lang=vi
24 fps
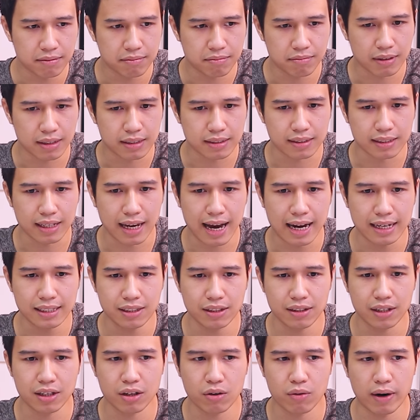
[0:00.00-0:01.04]
Mà giá
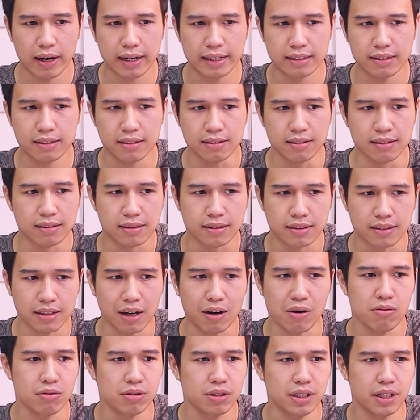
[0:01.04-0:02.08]
chỉ lên quanh từ
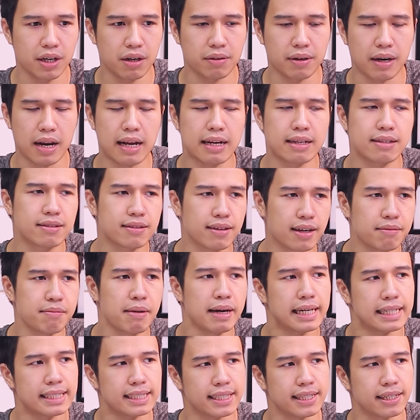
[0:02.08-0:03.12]
6 triệu đến dưới
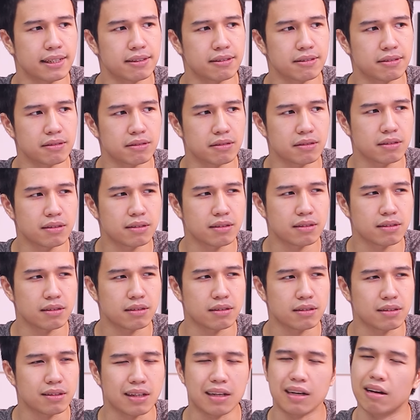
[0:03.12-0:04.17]
7 triệu
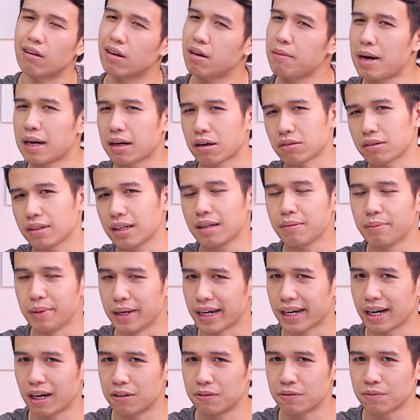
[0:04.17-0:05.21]
Thì liệu các bạn có tin mình
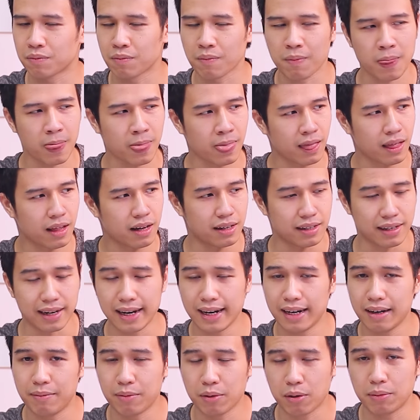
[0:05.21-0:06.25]
hay không? Ở
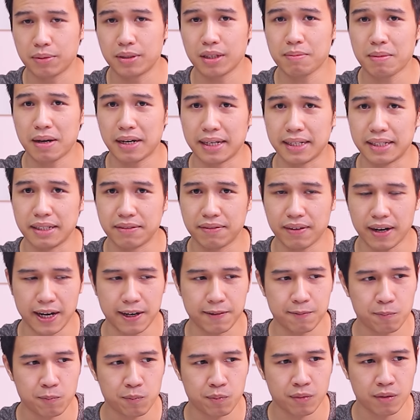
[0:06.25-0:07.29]
đây mình có chiếc màn hình như vậy
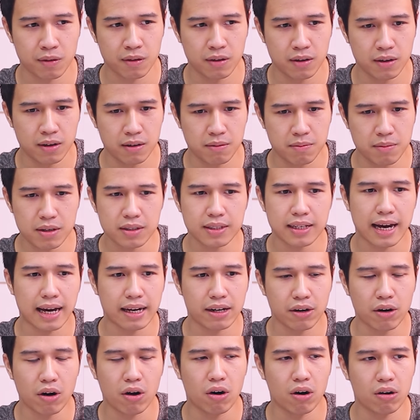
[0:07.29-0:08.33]
Mức giá
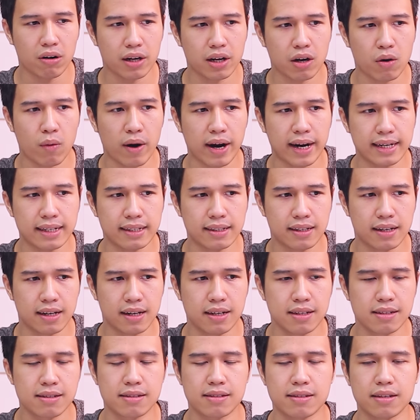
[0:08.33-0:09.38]
nó đó loanh quanh
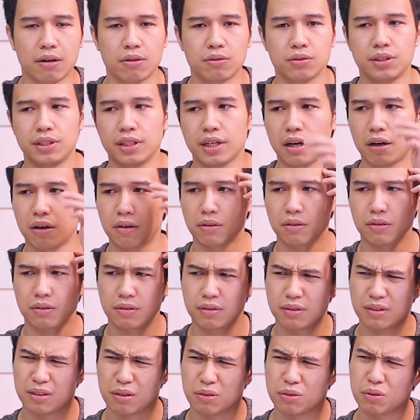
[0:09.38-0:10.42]
hơn 6 triệu
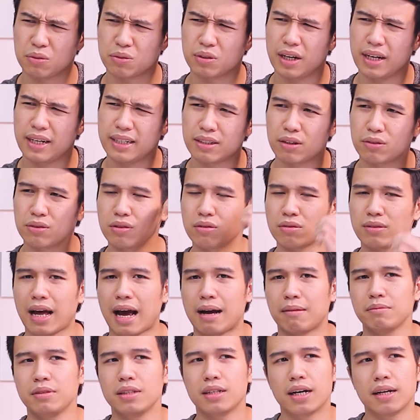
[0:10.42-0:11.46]
6 triệu rưỡi, 6 triệu
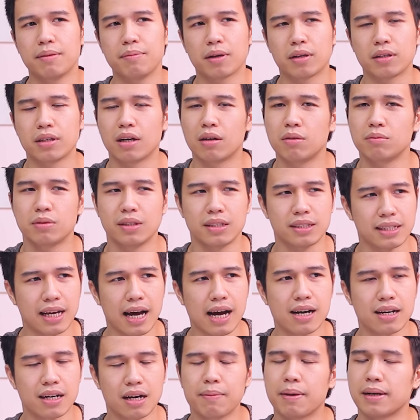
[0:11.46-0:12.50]
8 thì đấy mình nhớ không chính
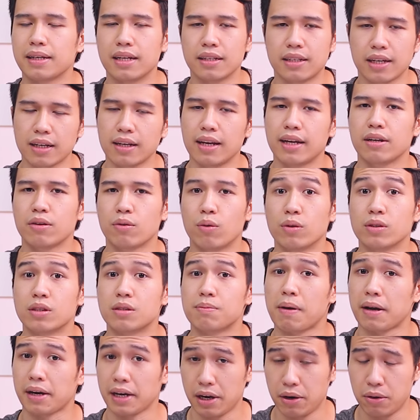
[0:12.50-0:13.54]
xác Các bạn nhớ check link của
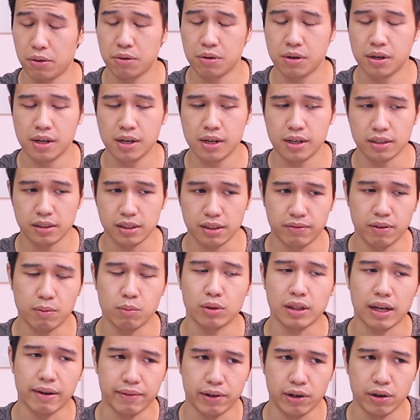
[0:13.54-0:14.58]
Smart News dưới phần
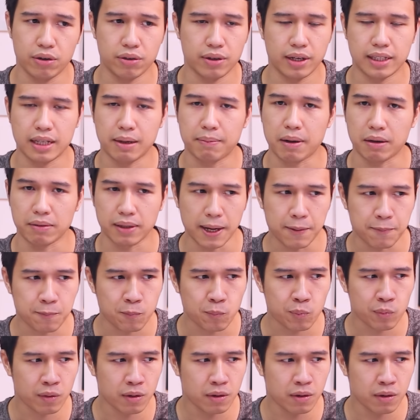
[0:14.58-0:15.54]
mô tả video để tham khảo thêm